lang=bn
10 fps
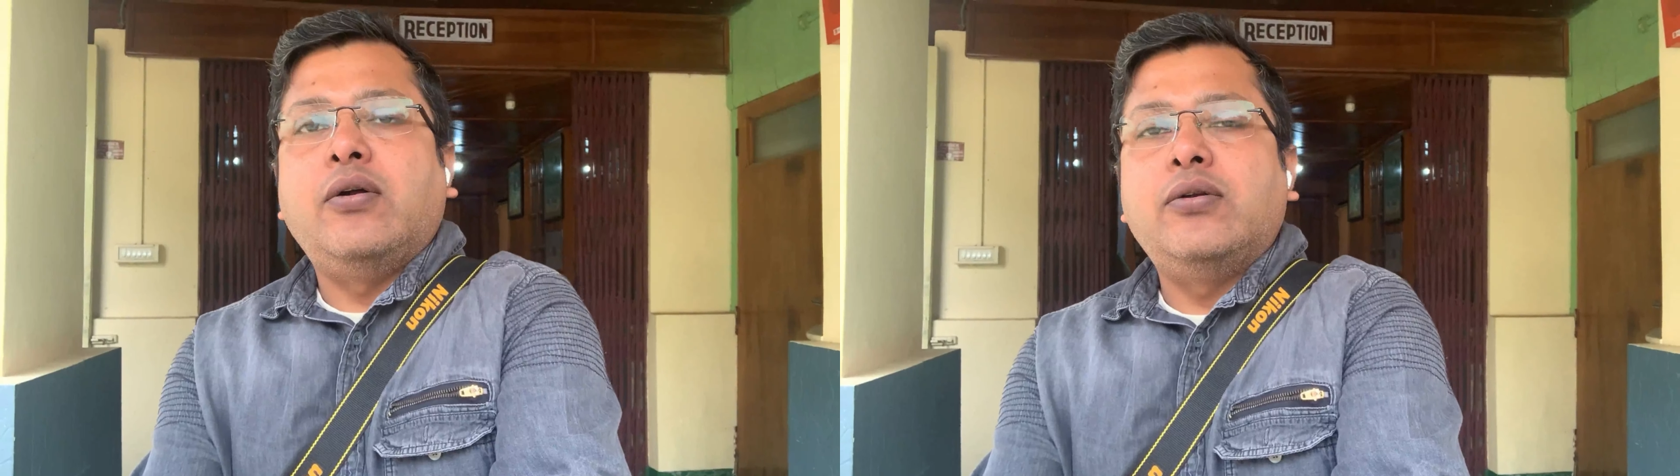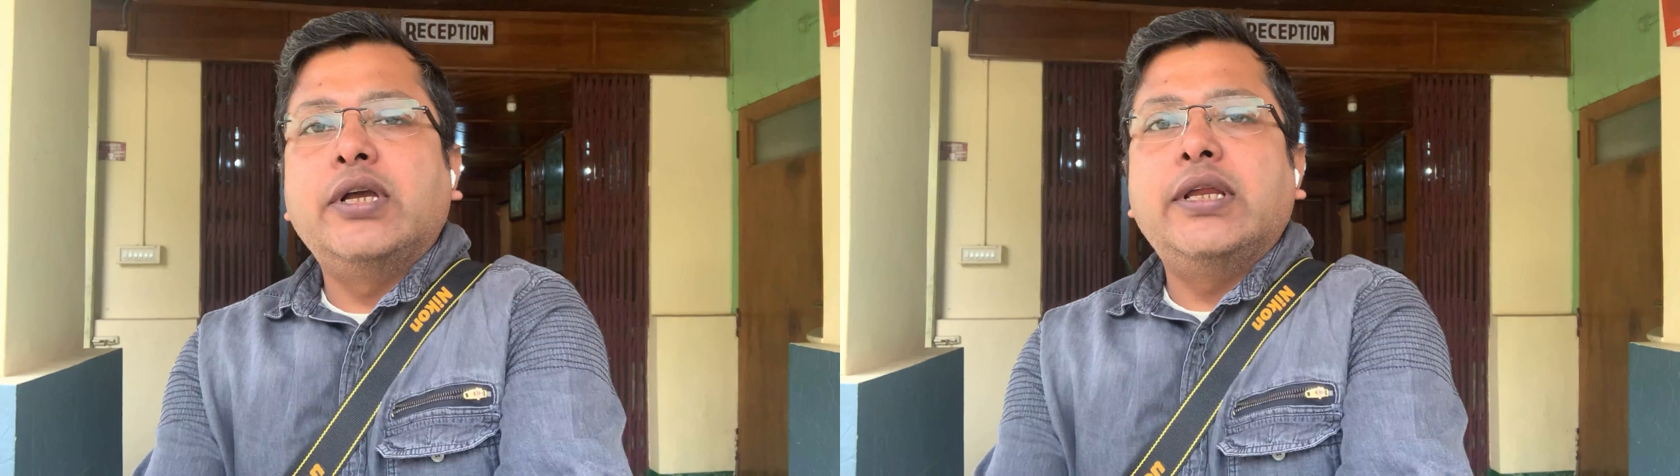
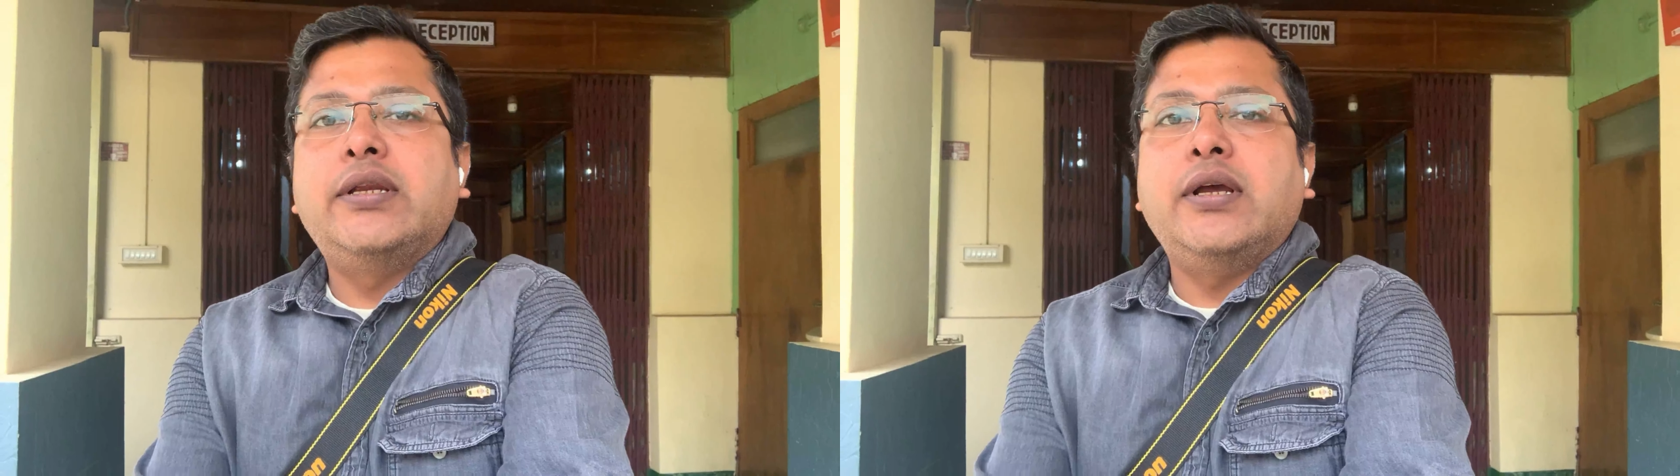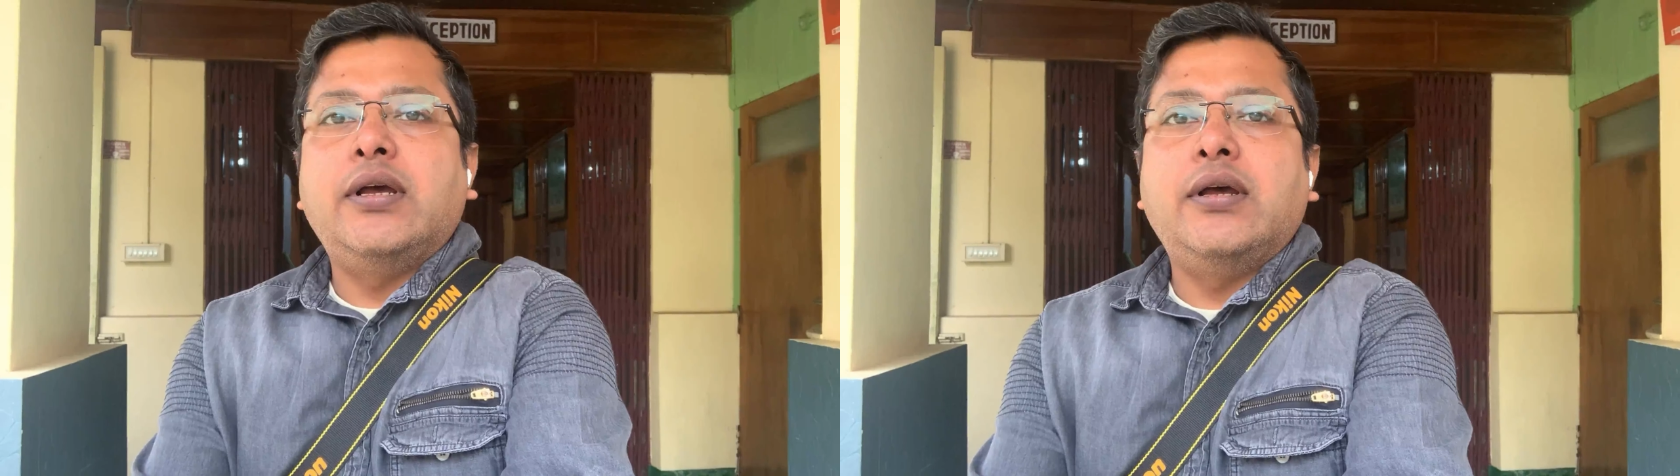
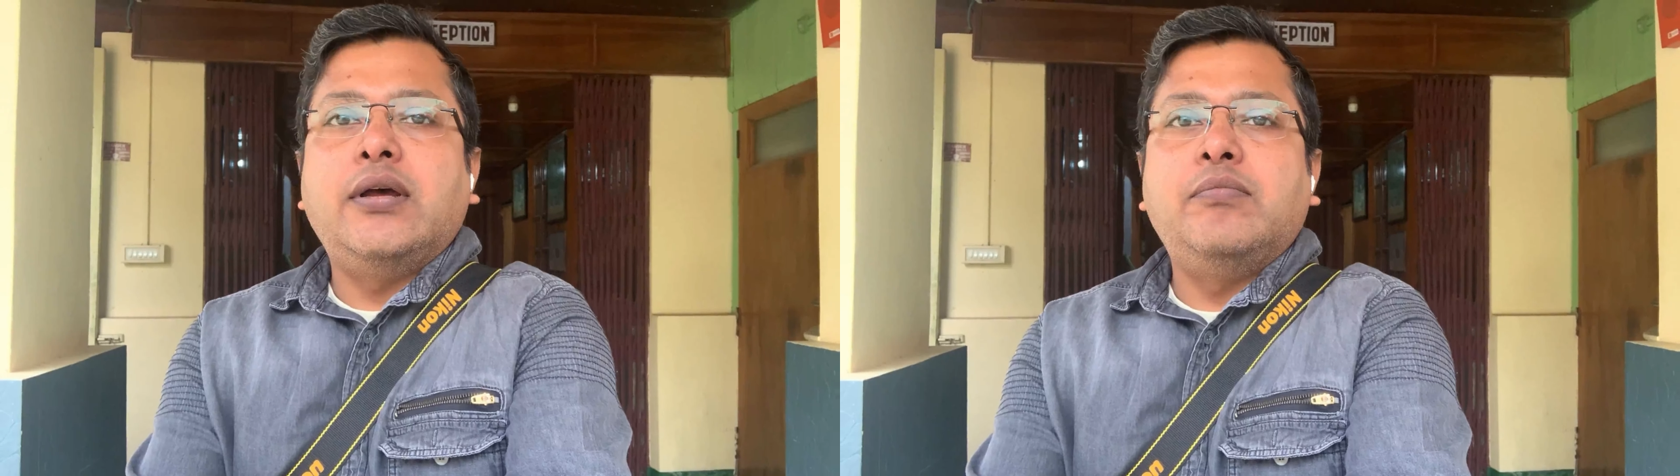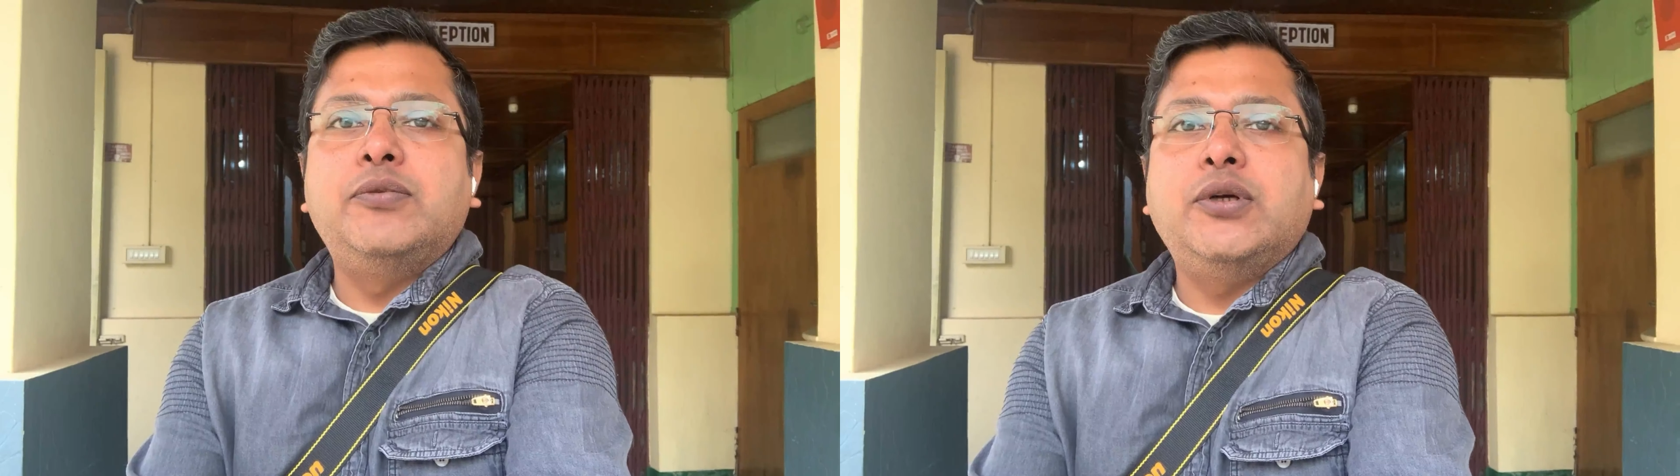হলংয়ের
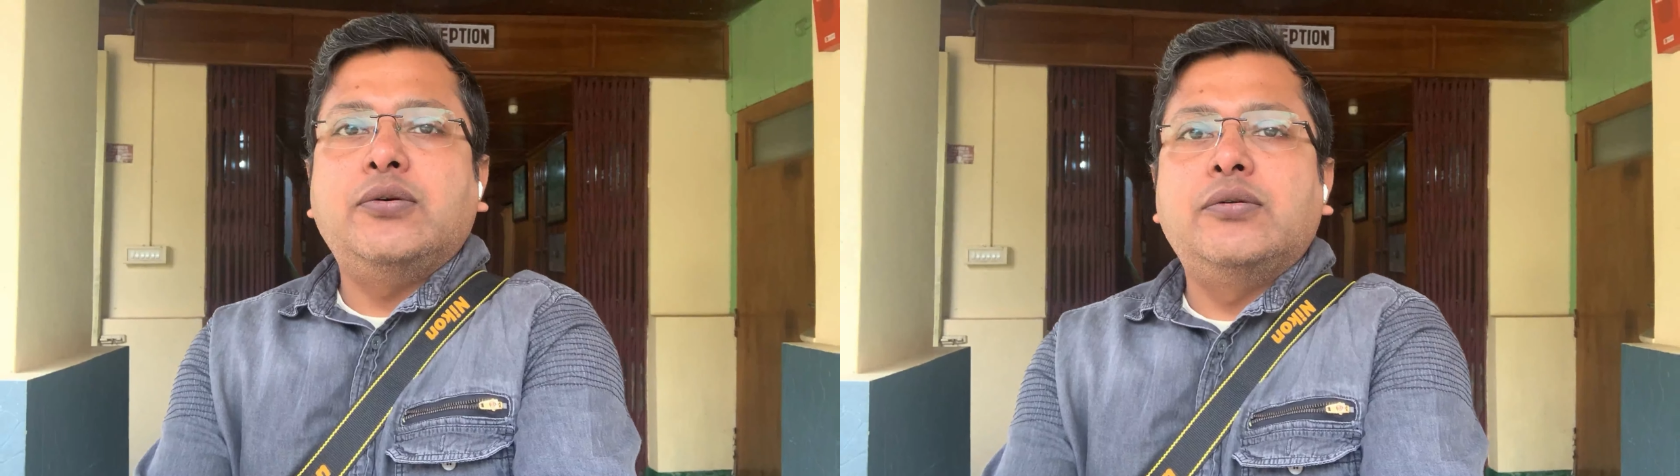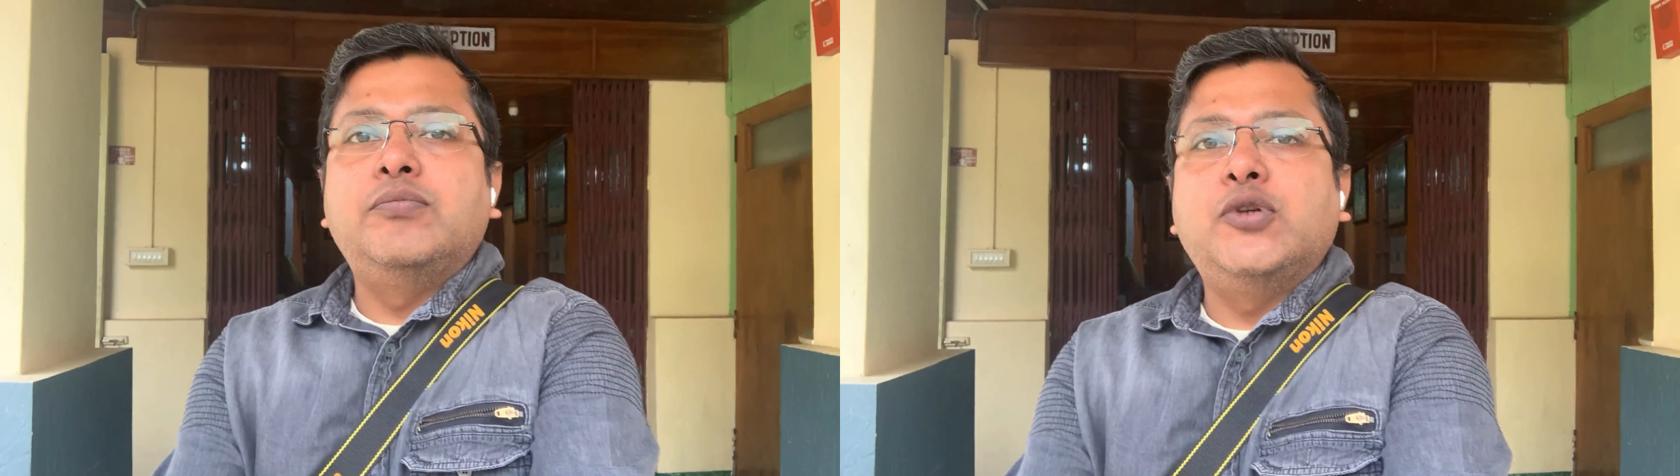
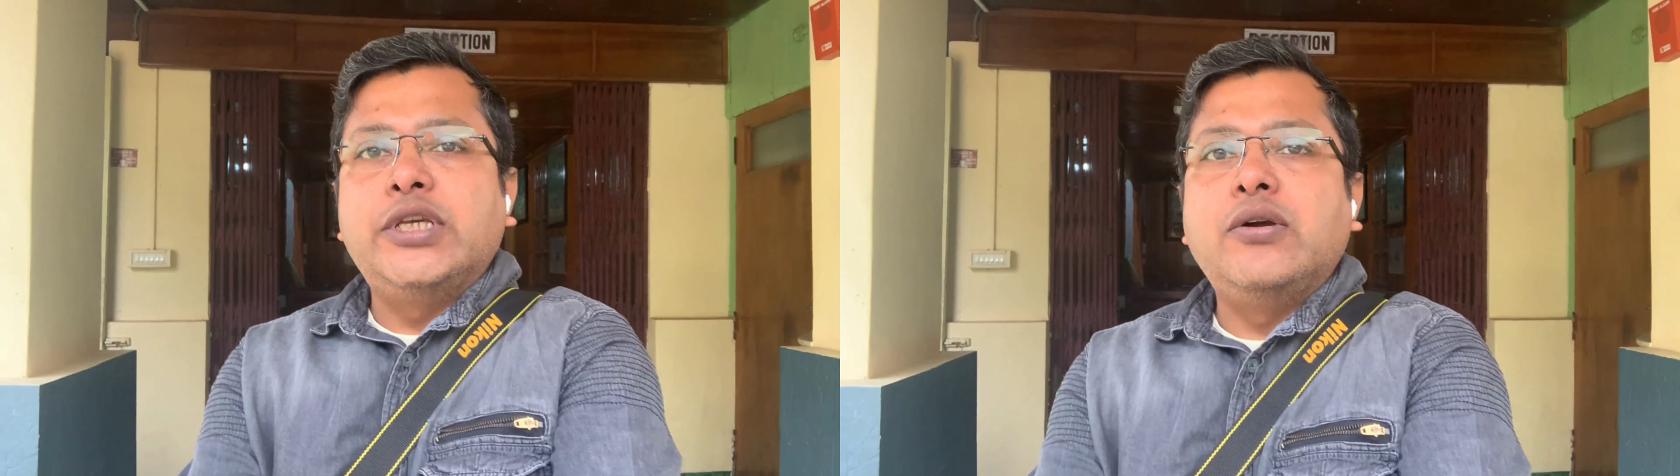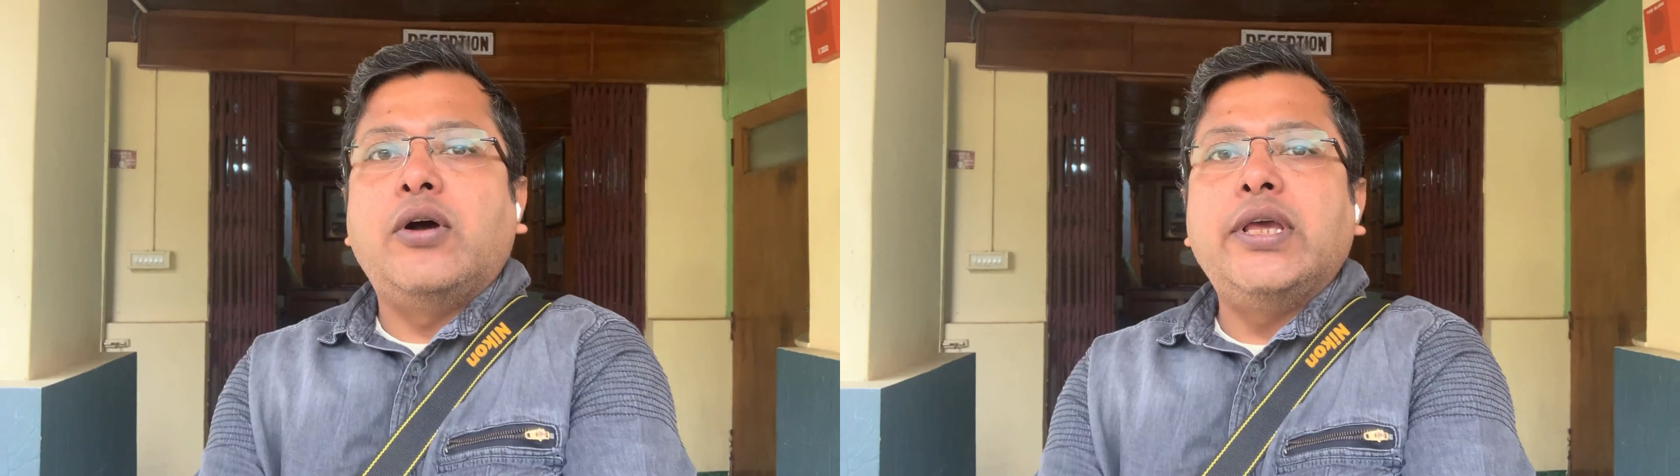যখন
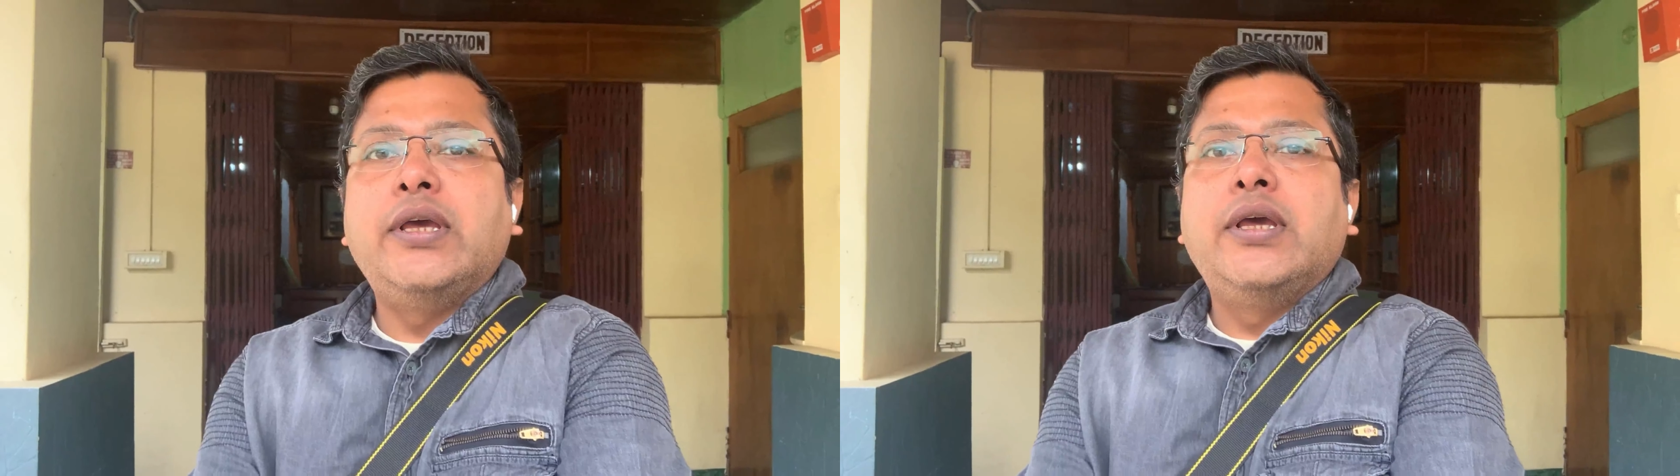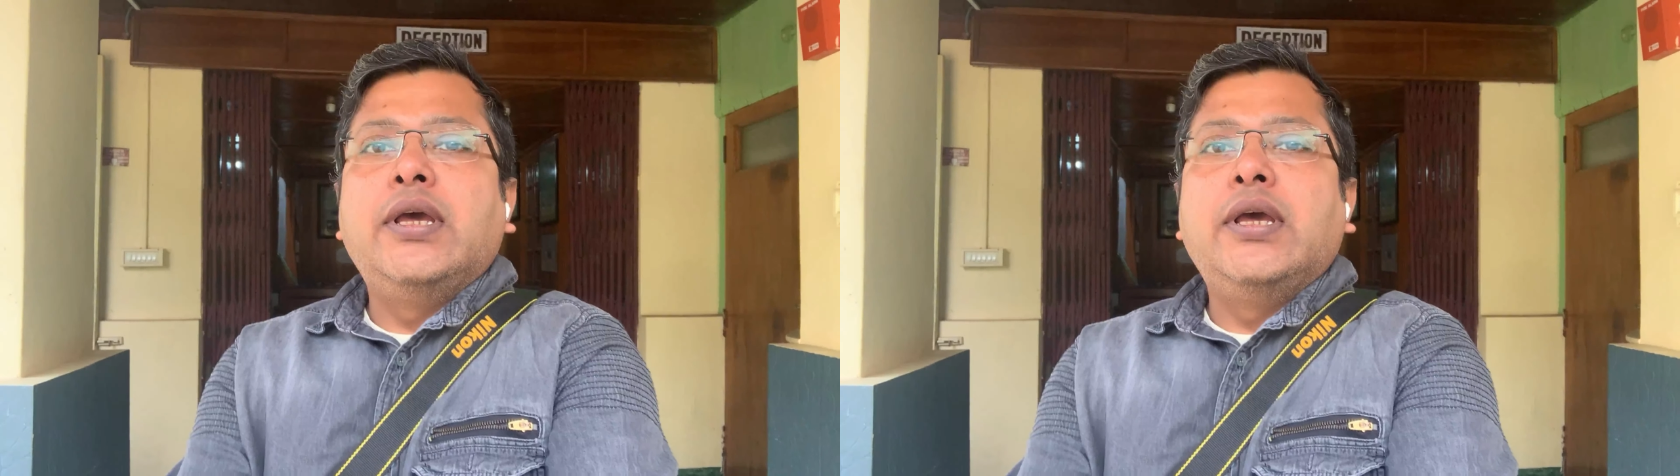বুকিং হয়